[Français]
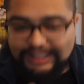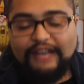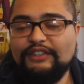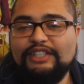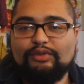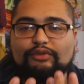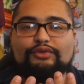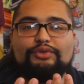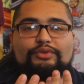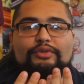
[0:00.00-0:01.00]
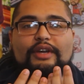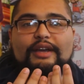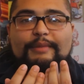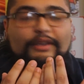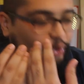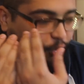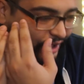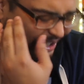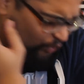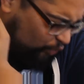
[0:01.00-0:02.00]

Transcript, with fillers: savent qu'ils sont foutus, mais ils vont donner